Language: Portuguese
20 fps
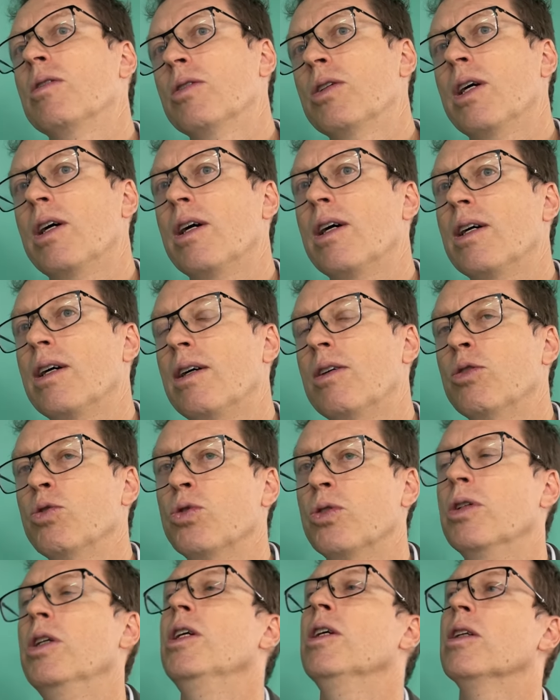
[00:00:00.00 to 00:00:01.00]
que a
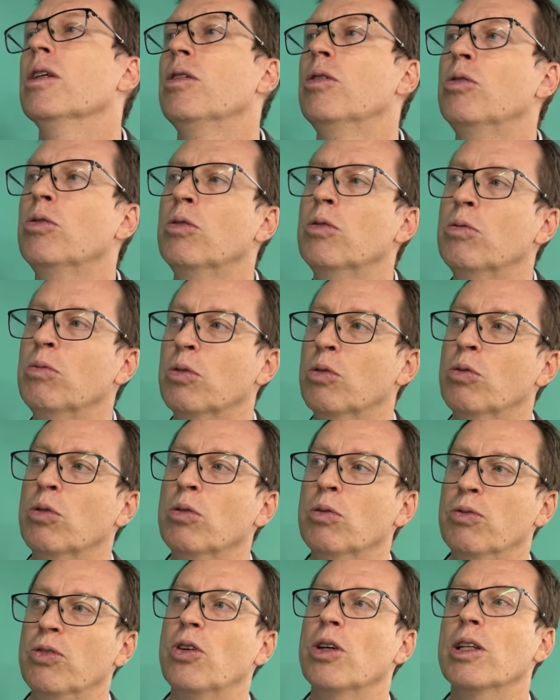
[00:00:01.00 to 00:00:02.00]
usina ou
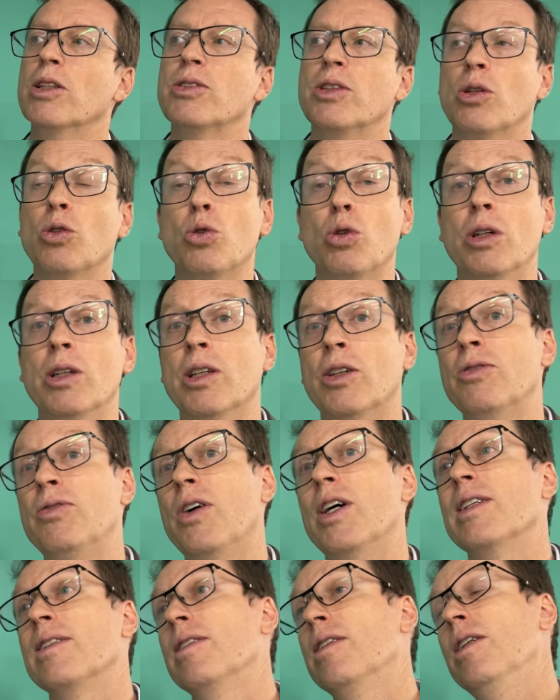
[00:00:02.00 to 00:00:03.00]
o fornecedor não
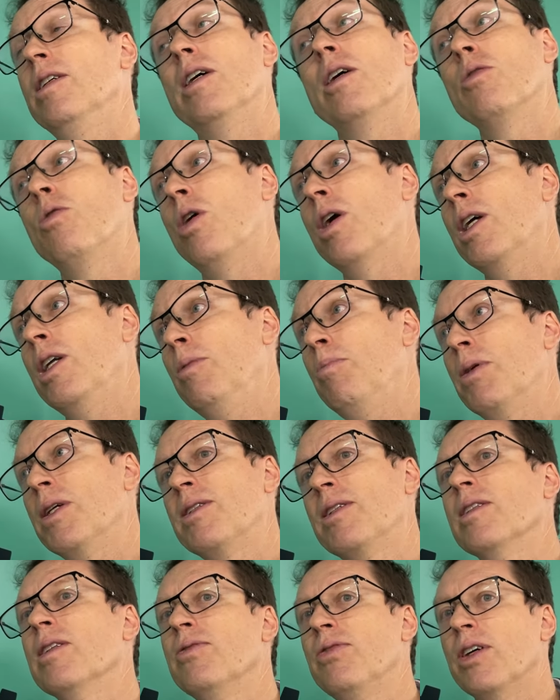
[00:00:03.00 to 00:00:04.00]
fazia, agora ele
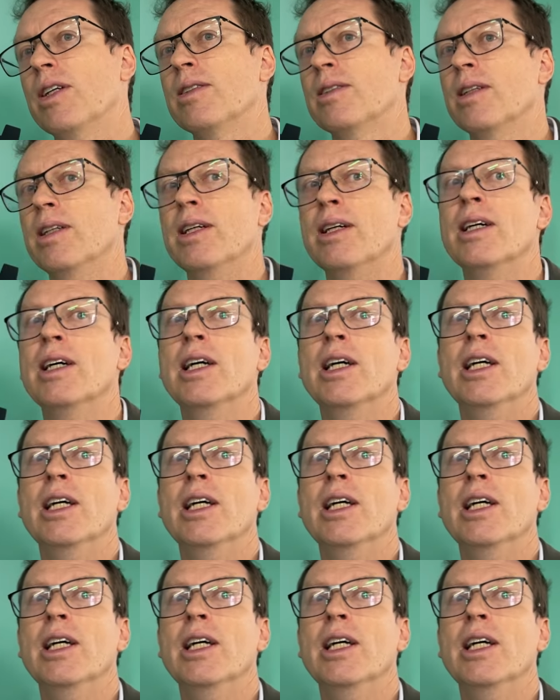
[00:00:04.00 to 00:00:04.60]
precisa fazer